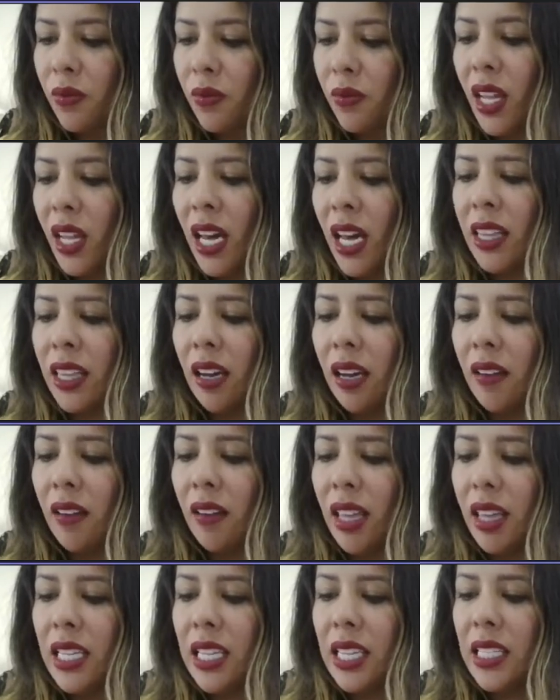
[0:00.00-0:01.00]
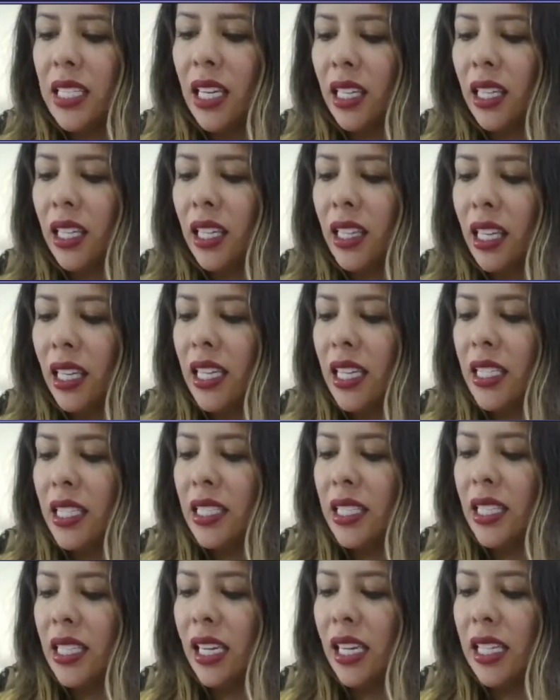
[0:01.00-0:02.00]
A través de la Secretaría
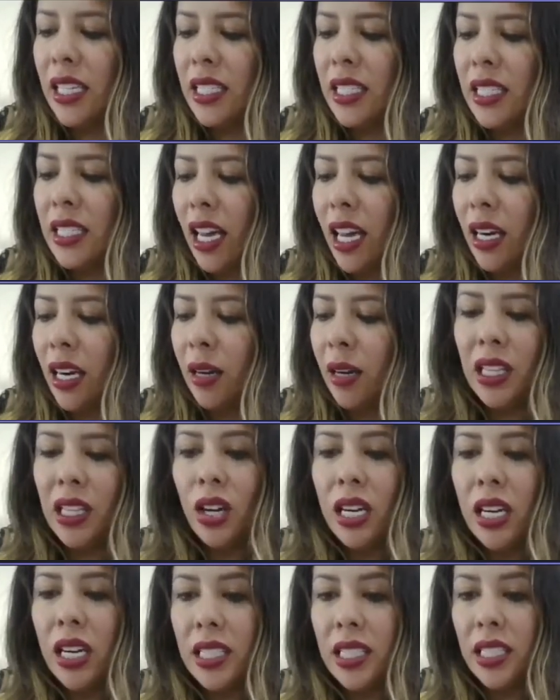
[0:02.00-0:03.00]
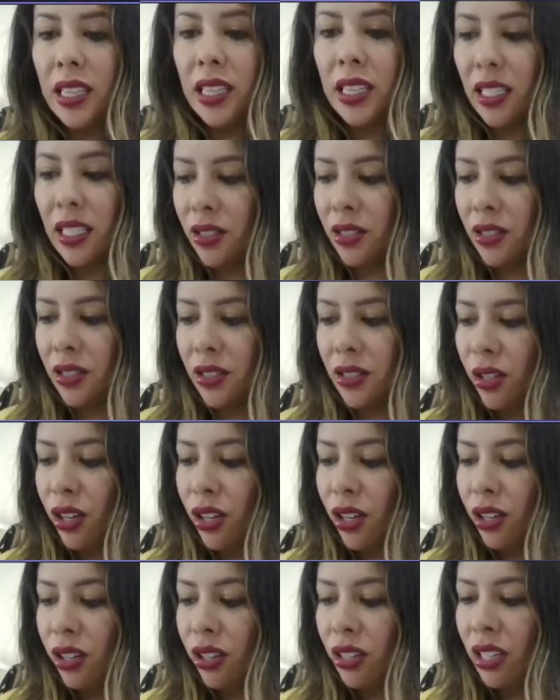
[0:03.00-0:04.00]
técnica se les ha remitido la citación
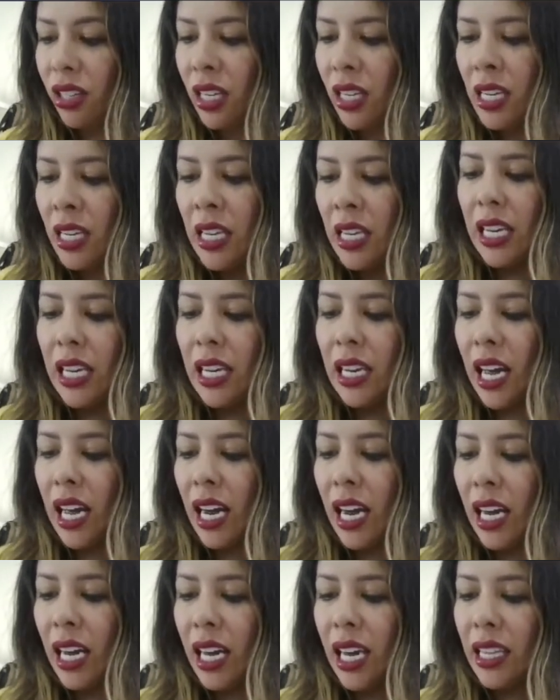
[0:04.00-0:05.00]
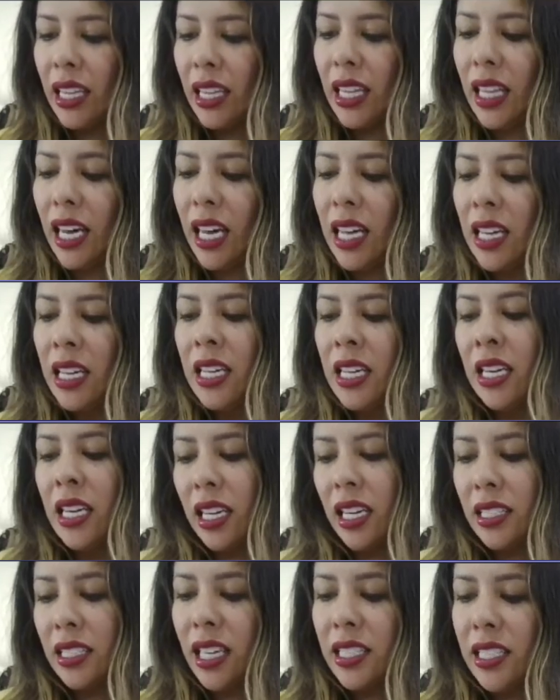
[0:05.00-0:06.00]
y la agenda que
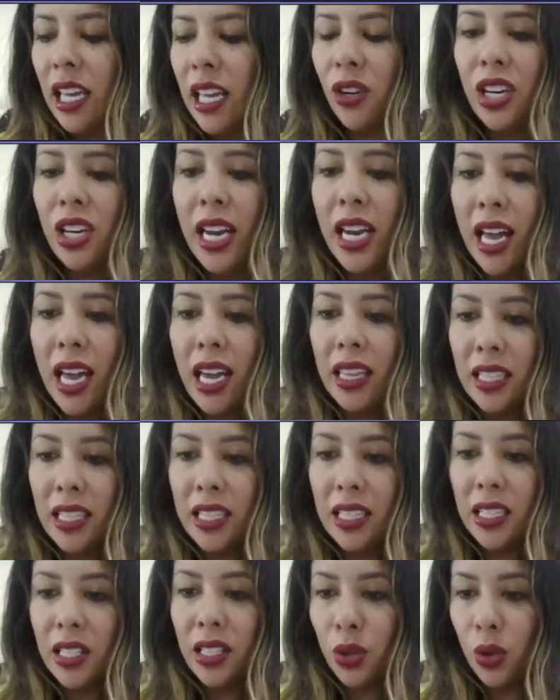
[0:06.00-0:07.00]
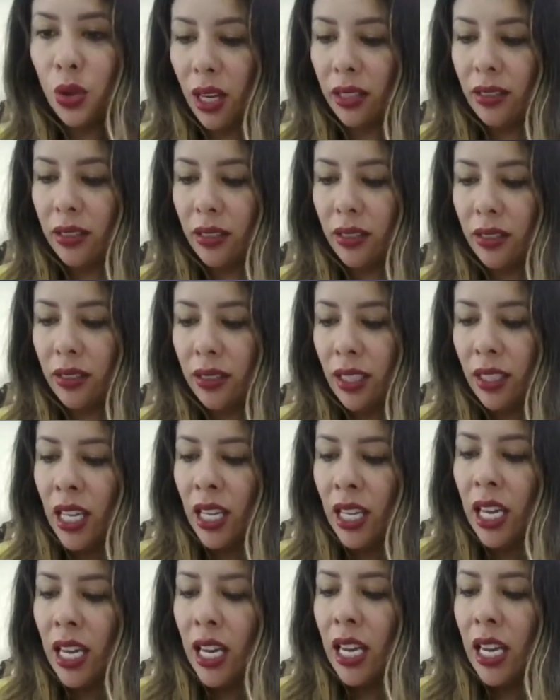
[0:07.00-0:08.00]
se desarrollará en dicha ciudad.
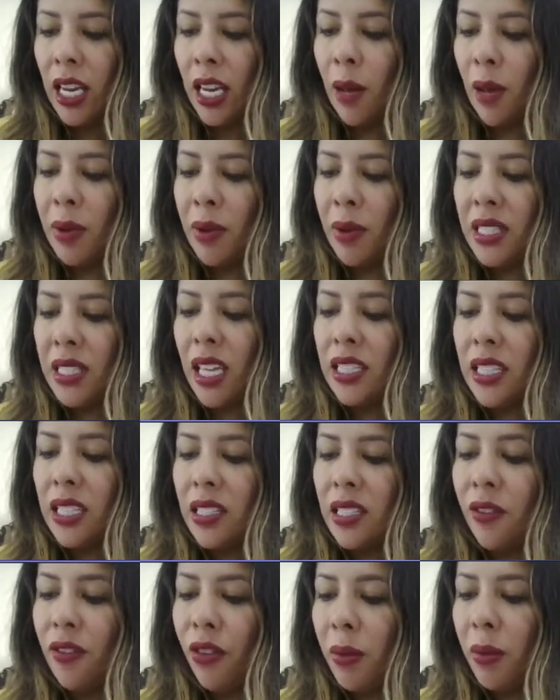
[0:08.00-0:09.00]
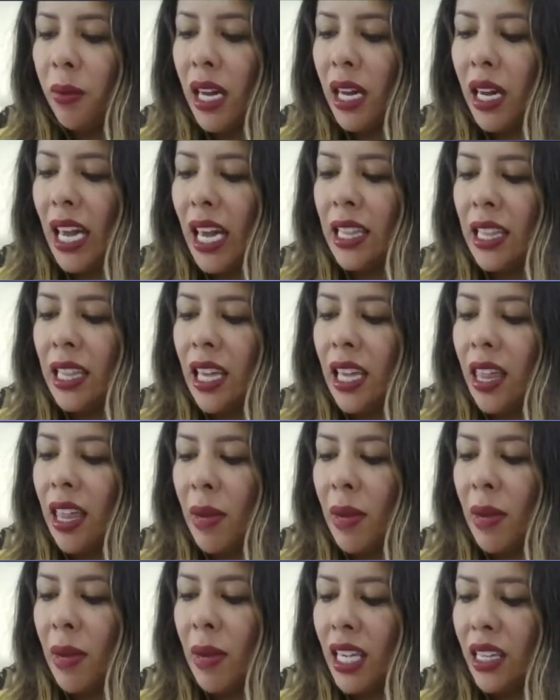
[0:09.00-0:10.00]
La presidencia informa que el día
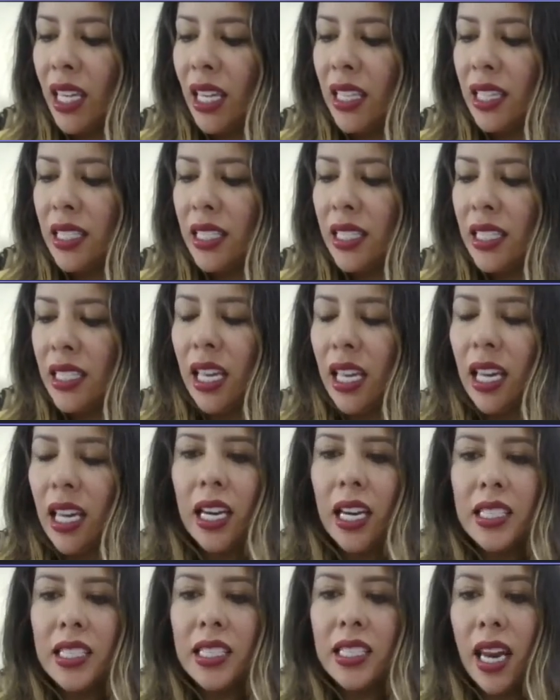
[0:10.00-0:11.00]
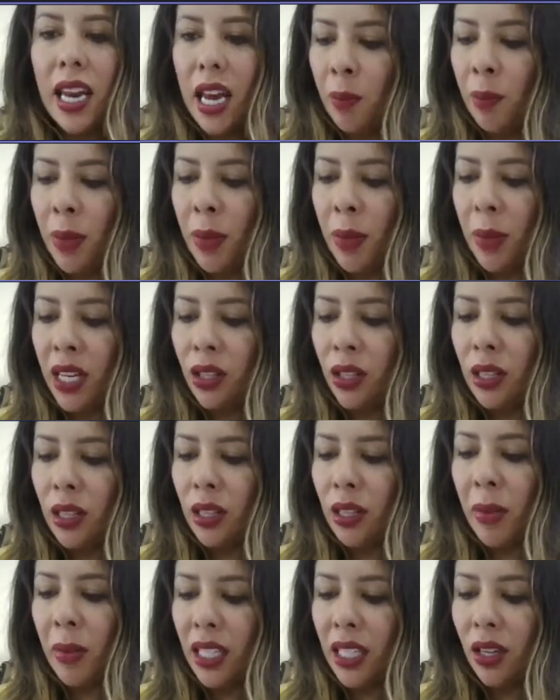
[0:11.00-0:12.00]
de mañana se realizará el
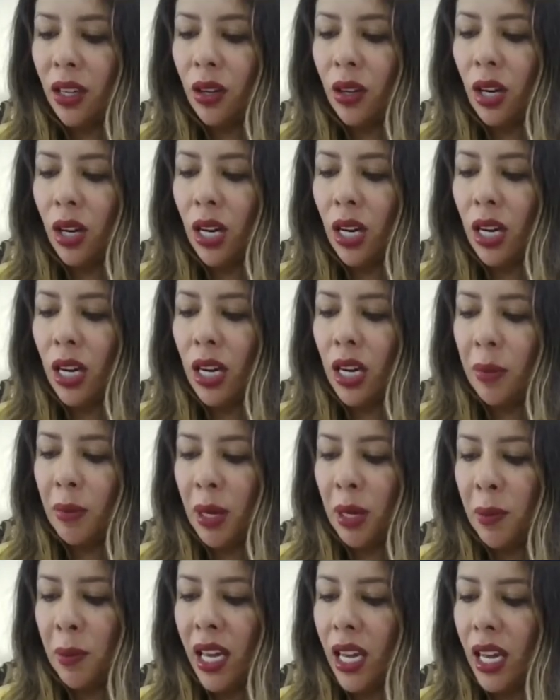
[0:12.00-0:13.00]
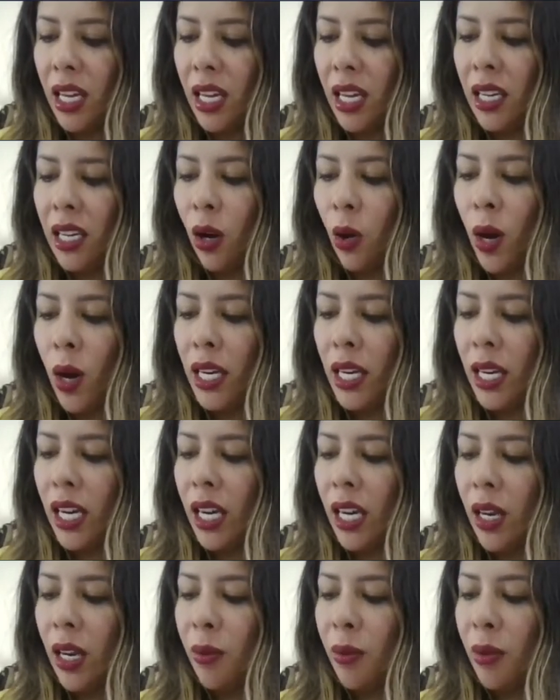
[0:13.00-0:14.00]
pleno temático de la MIPE, en la cual
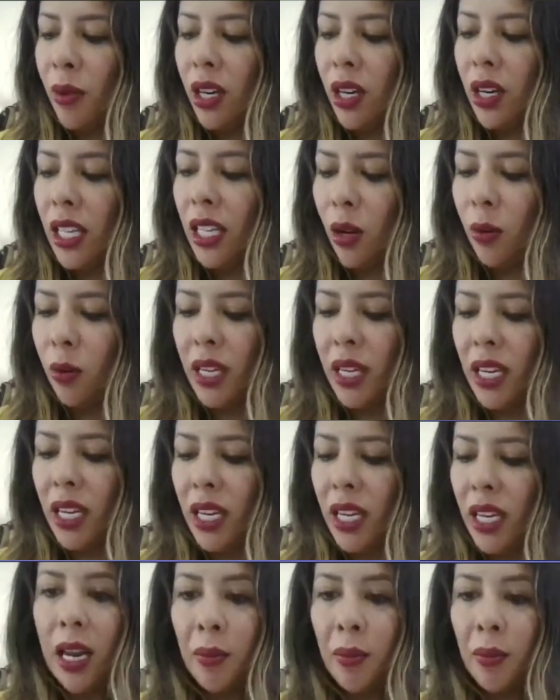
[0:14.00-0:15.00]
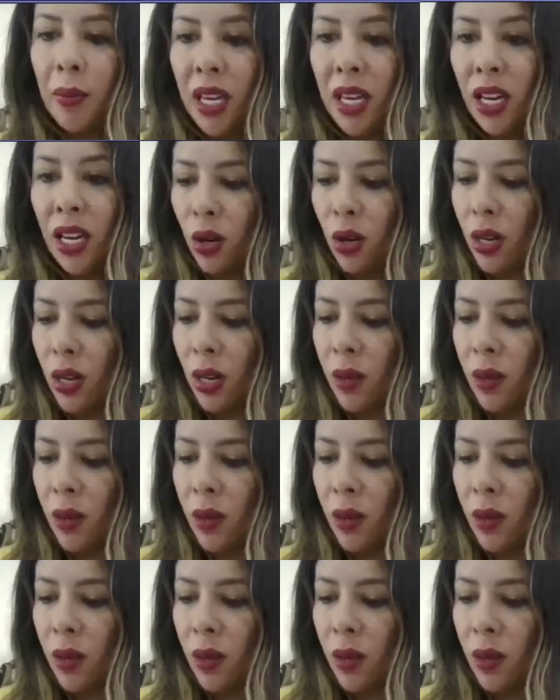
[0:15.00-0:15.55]
queremos rendirle homenaje a la micro